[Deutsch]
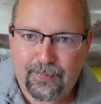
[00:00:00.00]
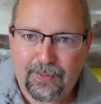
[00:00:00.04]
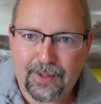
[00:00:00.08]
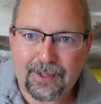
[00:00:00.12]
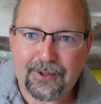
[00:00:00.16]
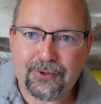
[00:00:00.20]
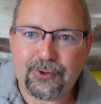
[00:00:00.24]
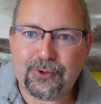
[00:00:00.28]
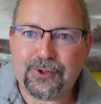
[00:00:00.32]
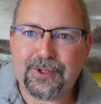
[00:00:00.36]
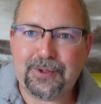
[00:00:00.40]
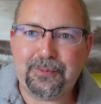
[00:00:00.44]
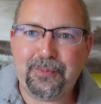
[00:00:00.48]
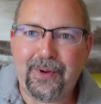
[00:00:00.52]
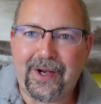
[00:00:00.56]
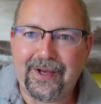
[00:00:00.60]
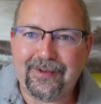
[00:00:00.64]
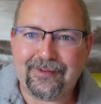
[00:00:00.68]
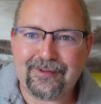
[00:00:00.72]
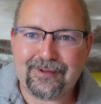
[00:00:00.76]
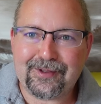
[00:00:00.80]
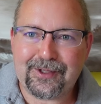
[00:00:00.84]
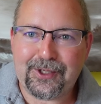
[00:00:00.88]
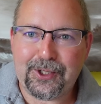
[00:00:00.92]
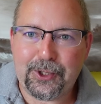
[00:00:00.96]
also den
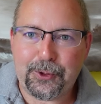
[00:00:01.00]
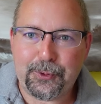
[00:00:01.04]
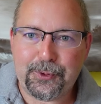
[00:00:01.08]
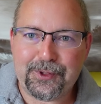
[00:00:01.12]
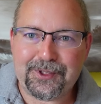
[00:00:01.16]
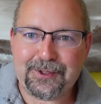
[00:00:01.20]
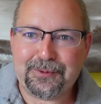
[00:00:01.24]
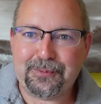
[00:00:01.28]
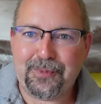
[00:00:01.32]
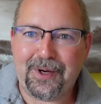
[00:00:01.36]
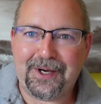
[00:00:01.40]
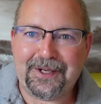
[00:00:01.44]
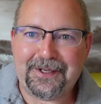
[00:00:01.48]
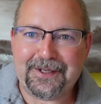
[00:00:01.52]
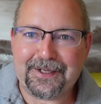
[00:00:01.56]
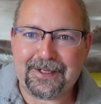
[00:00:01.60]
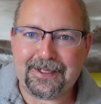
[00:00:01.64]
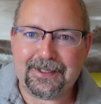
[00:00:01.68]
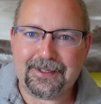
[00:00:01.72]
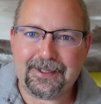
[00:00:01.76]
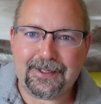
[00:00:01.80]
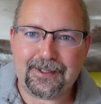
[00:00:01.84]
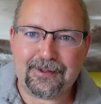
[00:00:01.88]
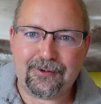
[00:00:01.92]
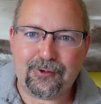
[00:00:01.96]
meisten glaube ich in meiner
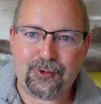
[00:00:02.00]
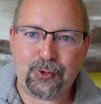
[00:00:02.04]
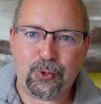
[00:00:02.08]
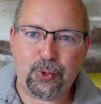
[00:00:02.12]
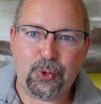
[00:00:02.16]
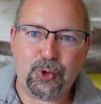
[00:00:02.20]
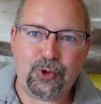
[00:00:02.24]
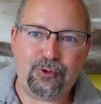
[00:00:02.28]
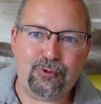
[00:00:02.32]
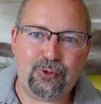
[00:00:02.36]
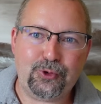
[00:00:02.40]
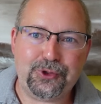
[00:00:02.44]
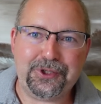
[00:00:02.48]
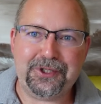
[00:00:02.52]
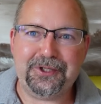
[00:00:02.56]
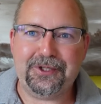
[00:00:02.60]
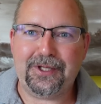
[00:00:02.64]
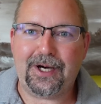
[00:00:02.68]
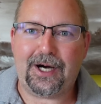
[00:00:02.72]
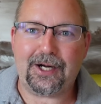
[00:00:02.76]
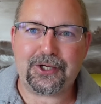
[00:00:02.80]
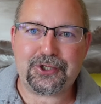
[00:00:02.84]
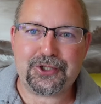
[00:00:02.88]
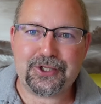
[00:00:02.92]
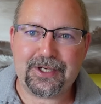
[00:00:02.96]
Generation noch von den
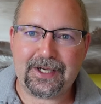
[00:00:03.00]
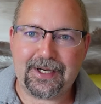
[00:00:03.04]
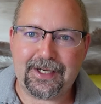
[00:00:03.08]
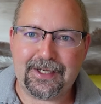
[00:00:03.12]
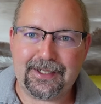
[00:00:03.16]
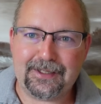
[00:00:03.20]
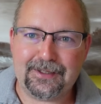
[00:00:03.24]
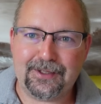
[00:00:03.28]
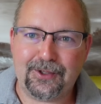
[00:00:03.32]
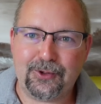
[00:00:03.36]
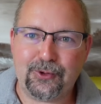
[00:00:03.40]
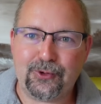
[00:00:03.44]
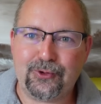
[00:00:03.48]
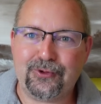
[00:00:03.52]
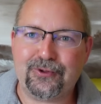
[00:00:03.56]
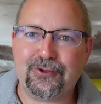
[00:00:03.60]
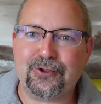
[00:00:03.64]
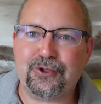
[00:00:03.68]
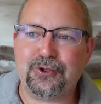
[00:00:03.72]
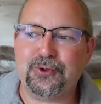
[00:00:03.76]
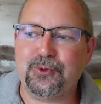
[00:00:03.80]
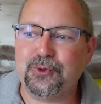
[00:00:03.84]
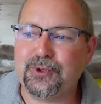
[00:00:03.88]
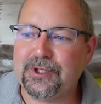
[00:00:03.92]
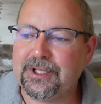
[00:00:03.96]
Taschenrechnern aus der
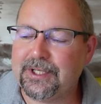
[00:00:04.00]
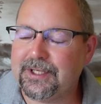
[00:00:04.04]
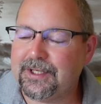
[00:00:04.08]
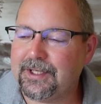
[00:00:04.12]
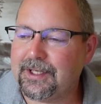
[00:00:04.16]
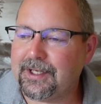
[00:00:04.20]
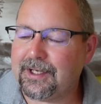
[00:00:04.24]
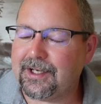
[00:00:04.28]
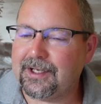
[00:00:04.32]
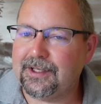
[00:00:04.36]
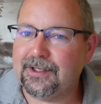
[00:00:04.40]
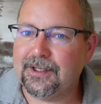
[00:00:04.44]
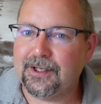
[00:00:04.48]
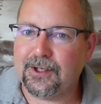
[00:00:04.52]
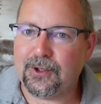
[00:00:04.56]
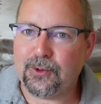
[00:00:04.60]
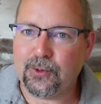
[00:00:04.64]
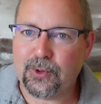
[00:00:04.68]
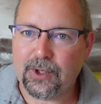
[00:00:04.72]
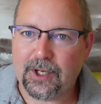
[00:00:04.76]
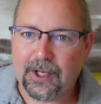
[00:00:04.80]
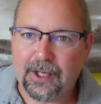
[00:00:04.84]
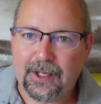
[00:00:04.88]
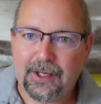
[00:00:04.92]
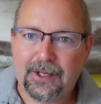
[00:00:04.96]
Schule in
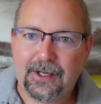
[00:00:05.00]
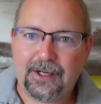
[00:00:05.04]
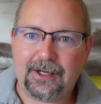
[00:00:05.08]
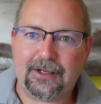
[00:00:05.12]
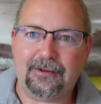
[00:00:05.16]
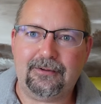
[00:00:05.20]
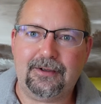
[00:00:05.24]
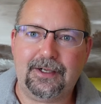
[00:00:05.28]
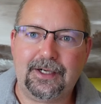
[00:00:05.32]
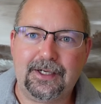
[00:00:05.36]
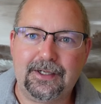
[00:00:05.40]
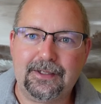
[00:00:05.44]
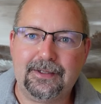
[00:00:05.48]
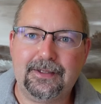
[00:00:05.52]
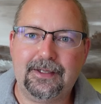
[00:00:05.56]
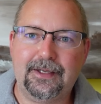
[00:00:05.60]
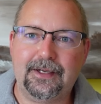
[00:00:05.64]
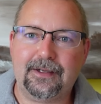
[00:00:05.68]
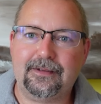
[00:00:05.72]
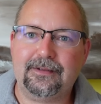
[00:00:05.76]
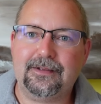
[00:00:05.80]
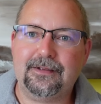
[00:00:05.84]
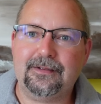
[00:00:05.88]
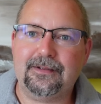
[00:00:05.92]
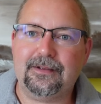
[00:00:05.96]
Erinnerung, aber
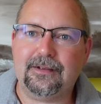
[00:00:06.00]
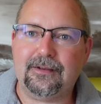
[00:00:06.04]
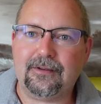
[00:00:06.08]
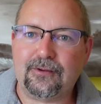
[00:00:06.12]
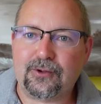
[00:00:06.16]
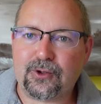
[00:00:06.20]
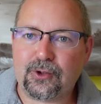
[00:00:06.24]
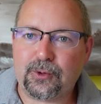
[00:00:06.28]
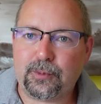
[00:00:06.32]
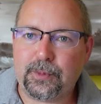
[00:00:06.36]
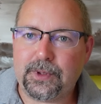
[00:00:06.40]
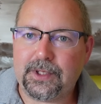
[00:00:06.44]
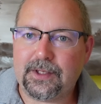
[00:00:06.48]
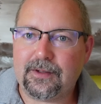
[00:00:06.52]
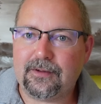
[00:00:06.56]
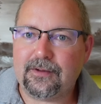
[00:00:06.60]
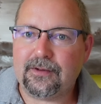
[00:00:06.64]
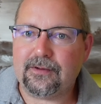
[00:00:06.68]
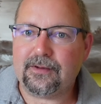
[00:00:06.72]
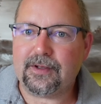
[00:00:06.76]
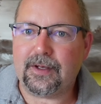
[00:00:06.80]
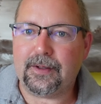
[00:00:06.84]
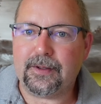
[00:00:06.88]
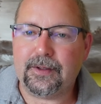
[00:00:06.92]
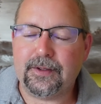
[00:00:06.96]
Texas Instruments
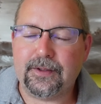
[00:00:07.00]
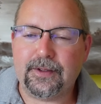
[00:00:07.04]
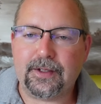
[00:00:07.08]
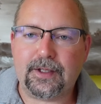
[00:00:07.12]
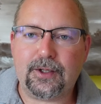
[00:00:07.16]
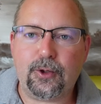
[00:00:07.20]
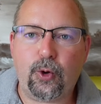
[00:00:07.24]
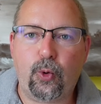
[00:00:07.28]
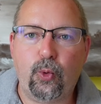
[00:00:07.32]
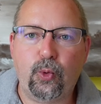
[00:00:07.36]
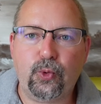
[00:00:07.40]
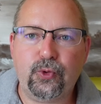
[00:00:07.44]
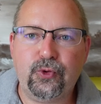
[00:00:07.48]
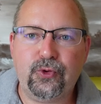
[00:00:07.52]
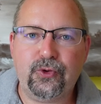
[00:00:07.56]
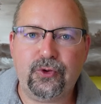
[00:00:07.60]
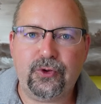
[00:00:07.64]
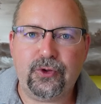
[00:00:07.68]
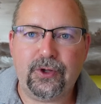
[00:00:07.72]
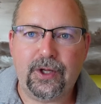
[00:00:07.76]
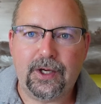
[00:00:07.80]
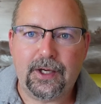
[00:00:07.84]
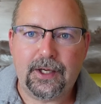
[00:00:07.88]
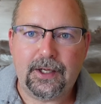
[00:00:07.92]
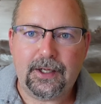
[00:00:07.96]
ist einer der
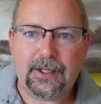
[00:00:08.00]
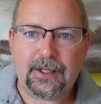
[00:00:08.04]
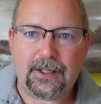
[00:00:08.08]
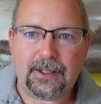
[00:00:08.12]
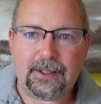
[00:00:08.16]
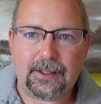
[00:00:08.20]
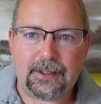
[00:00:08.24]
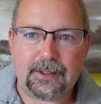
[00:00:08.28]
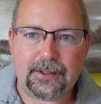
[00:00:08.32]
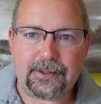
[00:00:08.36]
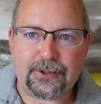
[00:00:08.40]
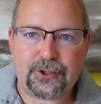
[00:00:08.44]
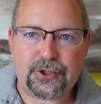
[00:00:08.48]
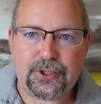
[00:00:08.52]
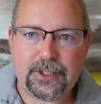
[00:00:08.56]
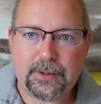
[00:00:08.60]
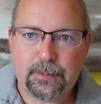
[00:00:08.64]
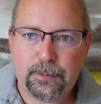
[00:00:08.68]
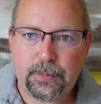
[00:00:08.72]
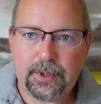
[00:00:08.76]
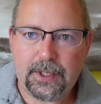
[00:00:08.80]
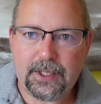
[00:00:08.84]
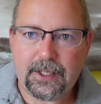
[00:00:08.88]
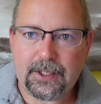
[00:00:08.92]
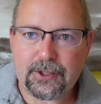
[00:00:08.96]
großen äh,
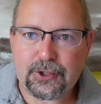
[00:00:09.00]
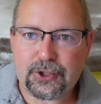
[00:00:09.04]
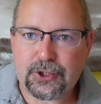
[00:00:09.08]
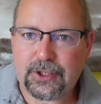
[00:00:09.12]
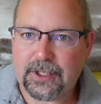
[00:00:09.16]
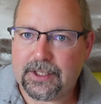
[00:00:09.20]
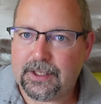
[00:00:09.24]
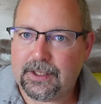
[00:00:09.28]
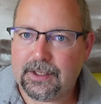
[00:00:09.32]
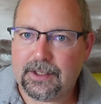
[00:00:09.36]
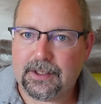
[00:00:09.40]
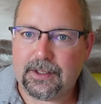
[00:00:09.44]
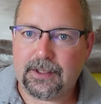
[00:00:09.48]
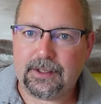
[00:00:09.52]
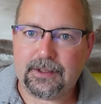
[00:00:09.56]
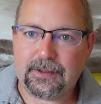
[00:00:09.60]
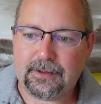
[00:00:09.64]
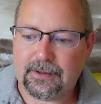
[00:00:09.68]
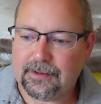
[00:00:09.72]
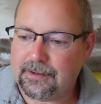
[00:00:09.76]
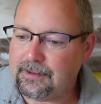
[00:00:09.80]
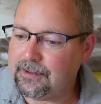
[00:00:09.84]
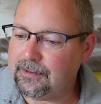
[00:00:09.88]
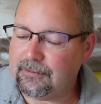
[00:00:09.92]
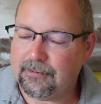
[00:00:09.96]
Chip-Hersteller,
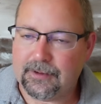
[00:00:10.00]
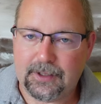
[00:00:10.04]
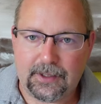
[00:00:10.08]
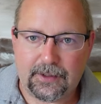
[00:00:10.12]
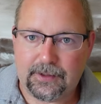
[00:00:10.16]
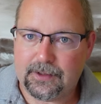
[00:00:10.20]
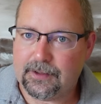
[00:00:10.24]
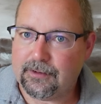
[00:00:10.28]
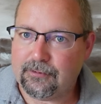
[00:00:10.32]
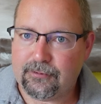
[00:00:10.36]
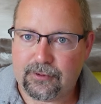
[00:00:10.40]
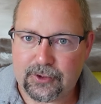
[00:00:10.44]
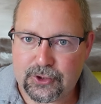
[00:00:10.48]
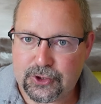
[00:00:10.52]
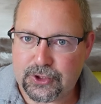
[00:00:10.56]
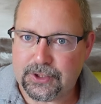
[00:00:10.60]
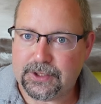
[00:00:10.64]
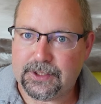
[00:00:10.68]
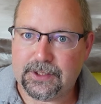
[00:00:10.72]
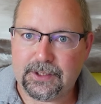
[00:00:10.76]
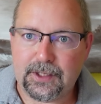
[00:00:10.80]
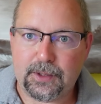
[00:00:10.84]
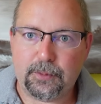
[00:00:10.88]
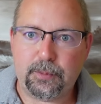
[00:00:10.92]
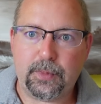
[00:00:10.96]
die werden in
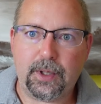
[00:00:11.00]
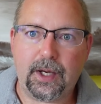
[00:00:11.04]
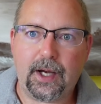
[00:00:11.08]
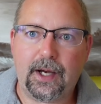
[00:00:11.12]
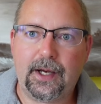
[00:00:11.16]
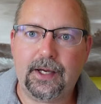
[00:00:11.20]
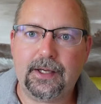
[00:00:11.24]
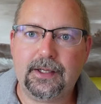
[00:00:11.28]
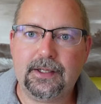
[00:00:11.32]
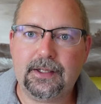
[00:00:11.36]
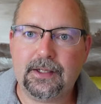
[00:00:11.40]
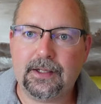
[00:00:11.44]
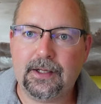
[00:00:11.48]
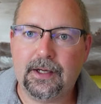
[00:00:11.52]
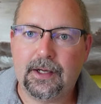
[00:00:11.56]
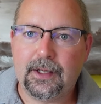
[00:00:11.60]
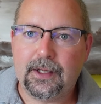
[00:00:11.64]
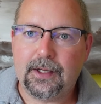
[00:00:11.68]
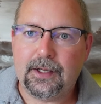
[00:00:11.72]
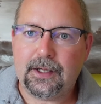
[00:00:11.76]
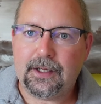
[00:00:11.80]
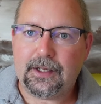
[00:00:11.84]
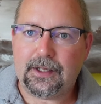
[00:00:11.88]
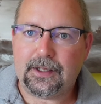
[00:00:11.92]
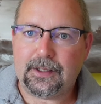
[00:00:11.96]
verschiedenen Bereichen
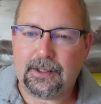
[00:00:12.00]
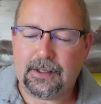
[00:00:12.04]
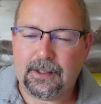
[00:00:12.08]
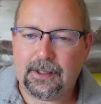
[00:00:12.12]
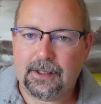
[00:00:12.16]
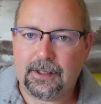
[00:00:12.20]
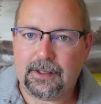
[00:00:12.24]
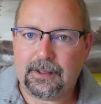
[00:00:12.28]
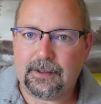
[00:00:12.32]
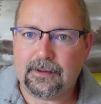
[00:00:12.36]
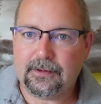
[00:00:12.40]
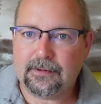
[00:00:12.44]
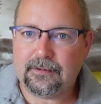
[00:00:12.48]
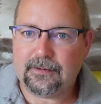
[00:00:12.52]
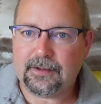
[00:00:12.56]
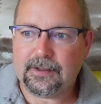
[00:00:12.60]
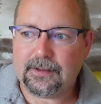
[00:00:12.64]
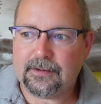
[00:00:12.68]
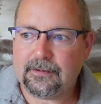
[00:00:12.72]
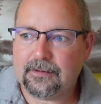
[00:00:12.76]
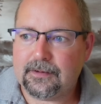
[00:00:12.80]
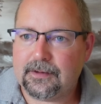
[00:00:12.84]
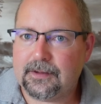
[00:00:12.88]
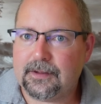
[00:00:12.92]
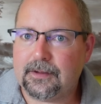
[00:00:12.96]
äh,
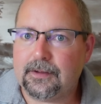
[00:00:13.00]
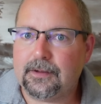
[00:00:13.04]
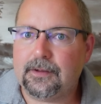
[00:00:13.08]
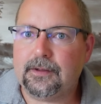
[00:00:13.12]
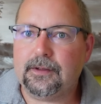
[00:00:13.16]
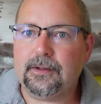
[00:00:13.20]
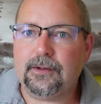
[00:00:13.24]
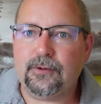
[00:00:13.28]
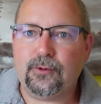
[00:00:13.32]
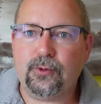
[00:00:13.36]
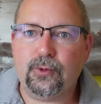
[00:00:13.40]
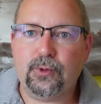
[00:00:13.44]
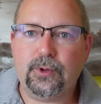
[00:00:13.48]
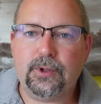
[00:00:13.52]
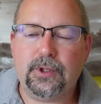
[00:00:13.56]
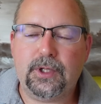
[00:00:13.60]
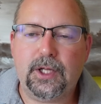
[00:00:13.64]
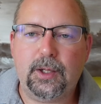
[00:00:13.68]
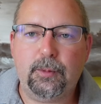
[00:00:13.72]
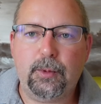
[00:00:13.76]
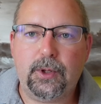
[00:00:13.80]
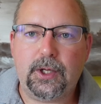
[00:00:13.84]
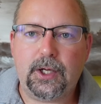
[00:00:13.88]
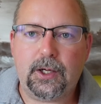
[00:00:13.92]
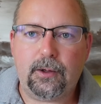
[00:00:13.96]
eingesetzt. Äh, das
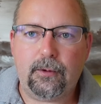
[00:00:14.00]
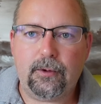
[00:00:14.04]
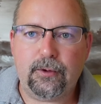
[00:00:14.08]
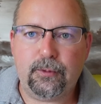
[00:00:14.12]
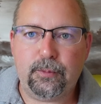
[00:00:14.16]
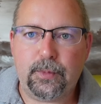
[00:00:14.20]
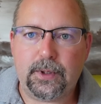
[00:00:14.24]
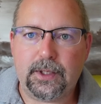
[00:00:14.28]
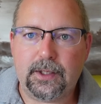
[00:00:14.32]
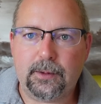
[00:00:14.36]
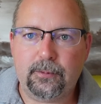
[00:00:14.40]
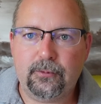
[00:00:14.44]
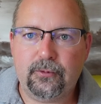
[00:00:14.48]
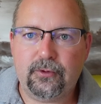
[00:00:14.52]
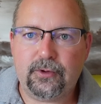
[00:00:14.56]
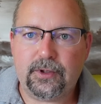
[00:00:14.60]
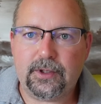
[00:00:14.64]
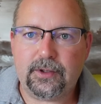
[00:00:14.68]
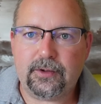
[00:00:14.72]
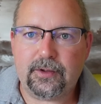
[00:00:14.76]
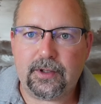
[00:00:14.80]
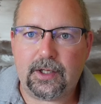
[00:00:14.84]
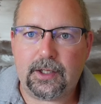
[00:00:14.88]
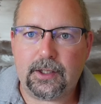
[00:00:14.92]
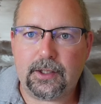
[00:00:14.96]
Unternehmen habe ich mir
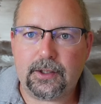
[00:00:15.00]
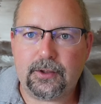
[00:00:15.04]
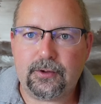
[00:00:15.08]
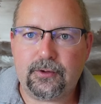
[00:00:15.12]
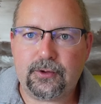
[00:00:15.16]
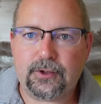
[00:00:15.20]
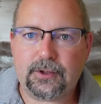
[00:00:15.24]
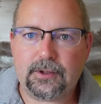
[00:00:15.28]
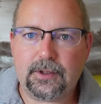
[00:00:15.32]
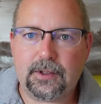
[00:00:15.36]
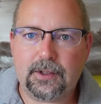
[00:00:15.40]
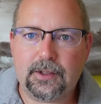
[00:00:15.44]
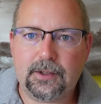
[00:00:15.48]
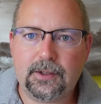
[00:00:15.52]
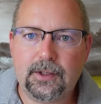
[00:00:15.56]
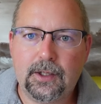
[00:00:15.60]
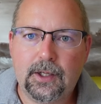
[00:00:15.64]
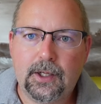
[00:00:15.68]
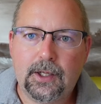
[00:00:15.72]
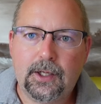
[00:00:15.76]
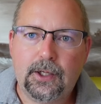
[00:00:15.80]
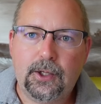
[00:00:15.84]
ebenfalls angesehen